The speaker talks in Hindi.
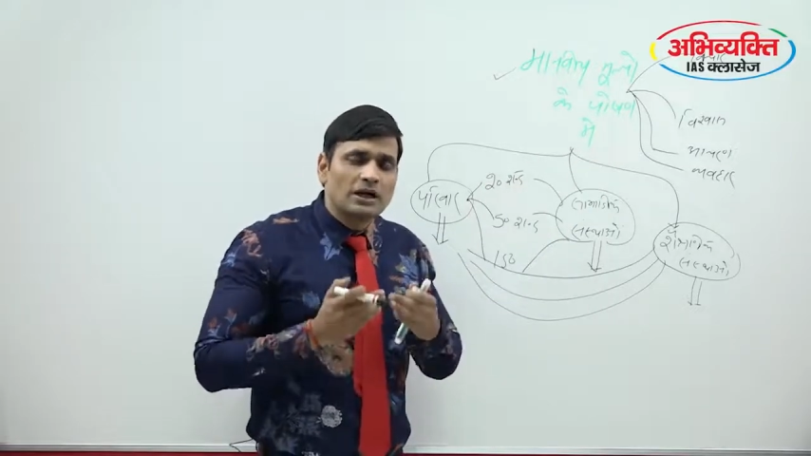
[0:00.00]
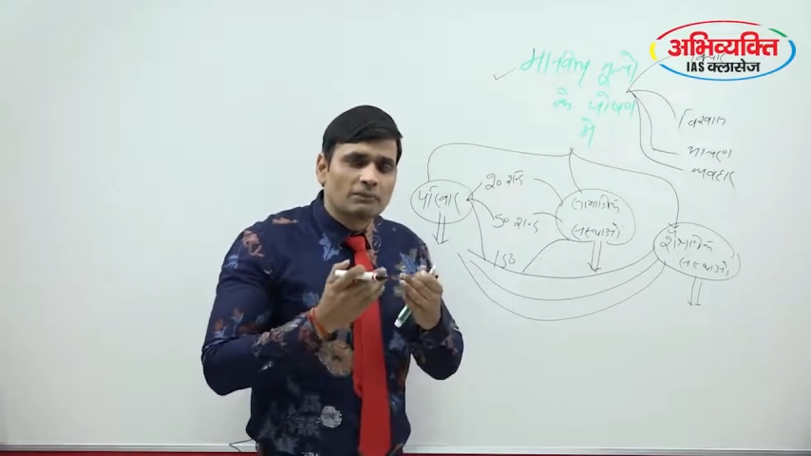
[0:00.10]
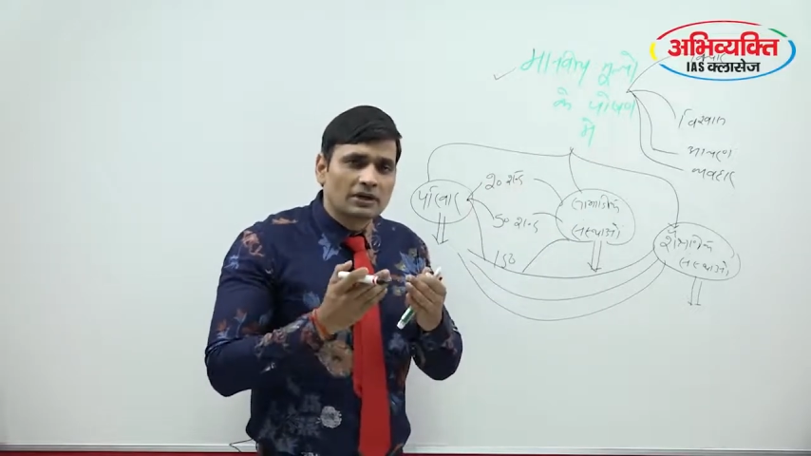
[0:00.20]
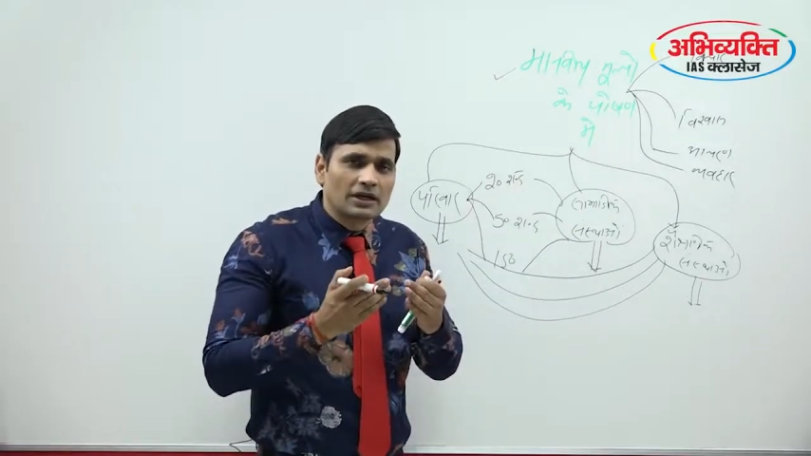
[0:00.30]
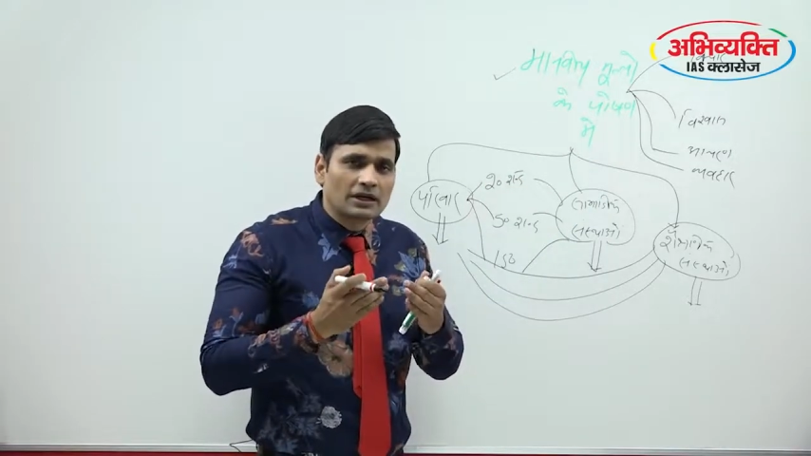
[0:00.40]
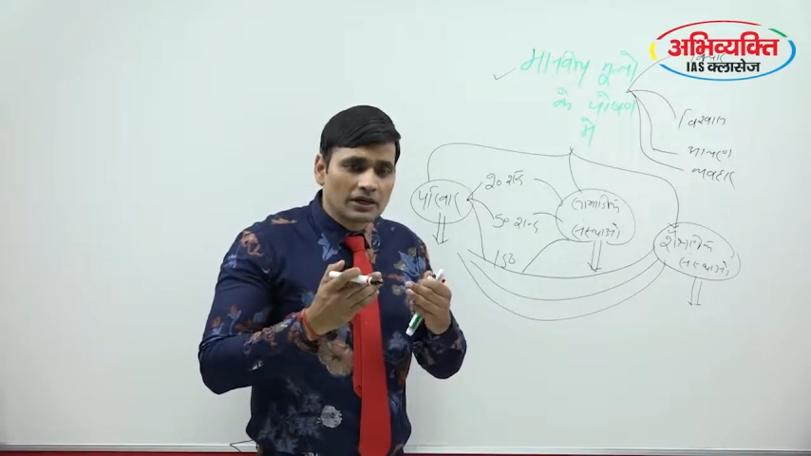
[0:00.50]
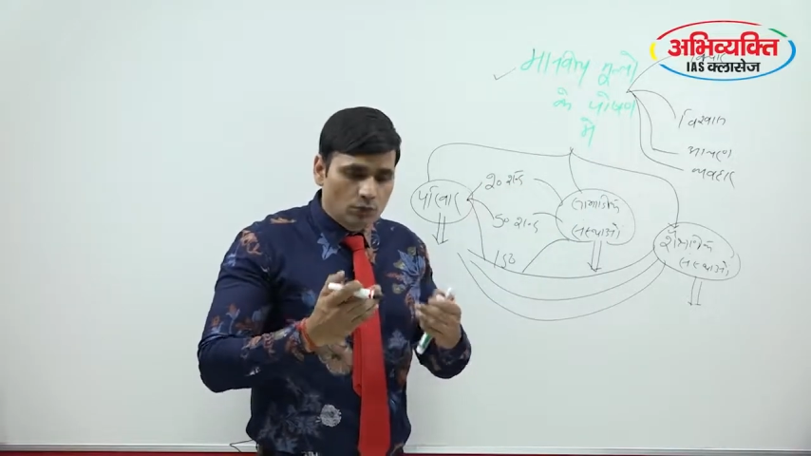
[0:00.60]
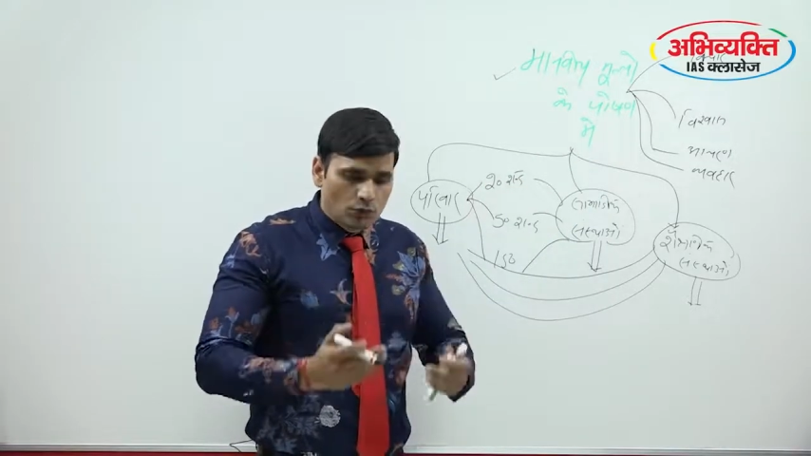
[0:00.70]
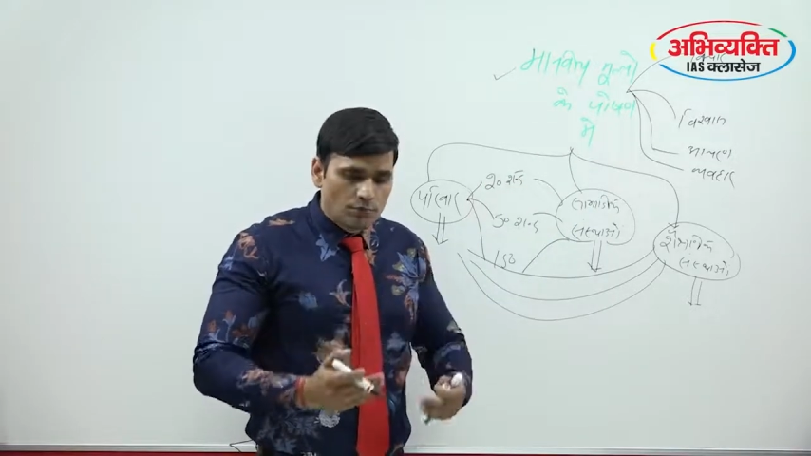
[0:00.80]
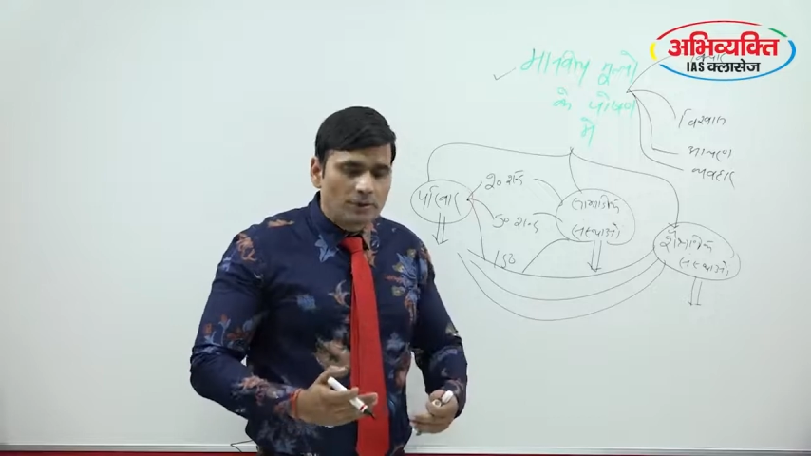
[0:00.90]
काम करेंगे
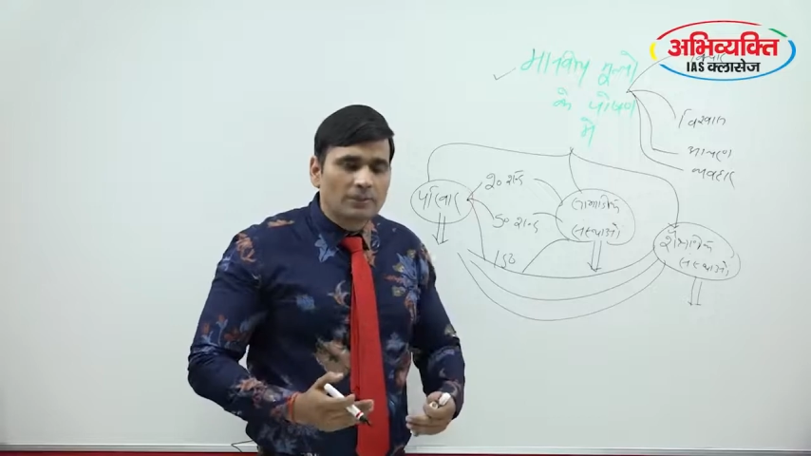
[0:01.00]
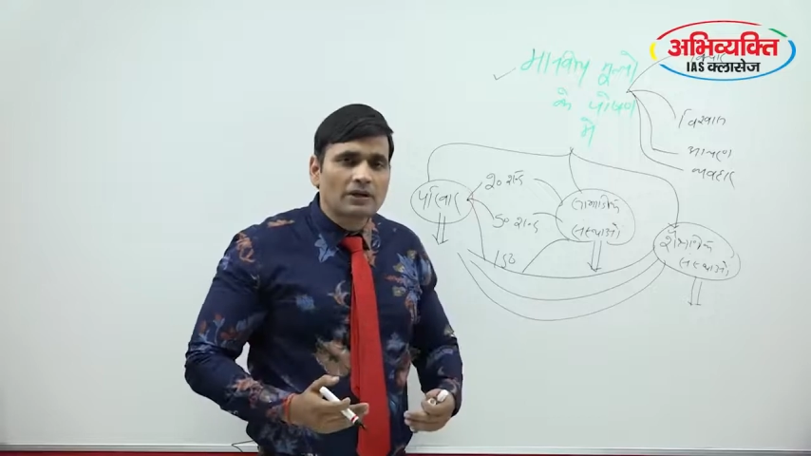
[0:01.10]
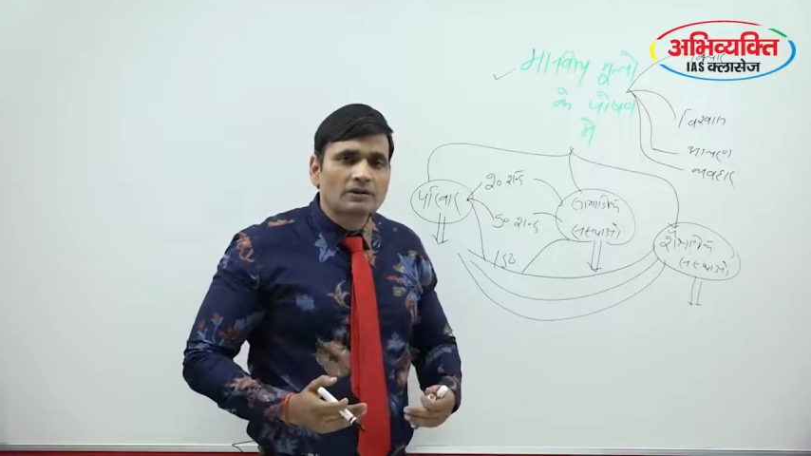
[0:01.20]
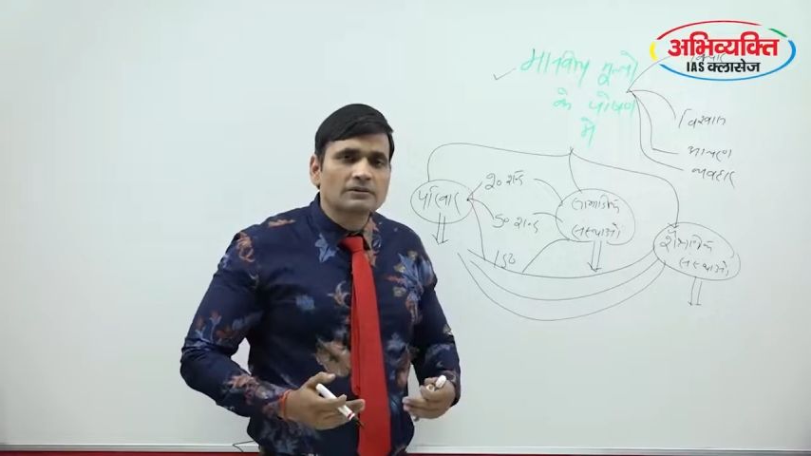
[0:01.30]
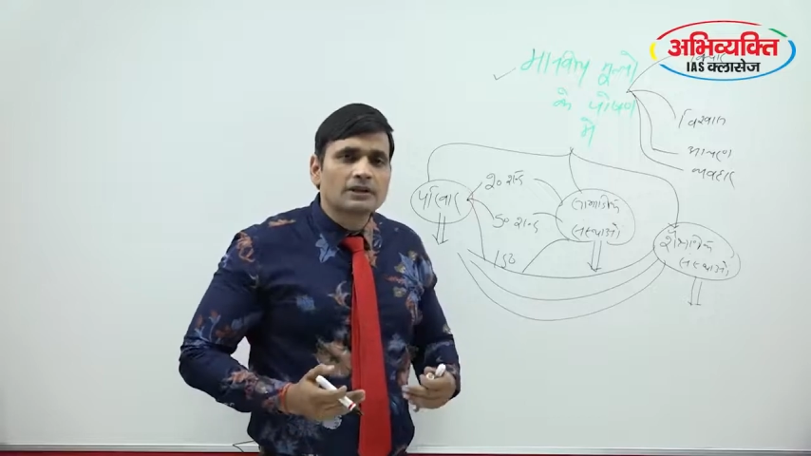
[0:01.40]
कोई भी अपना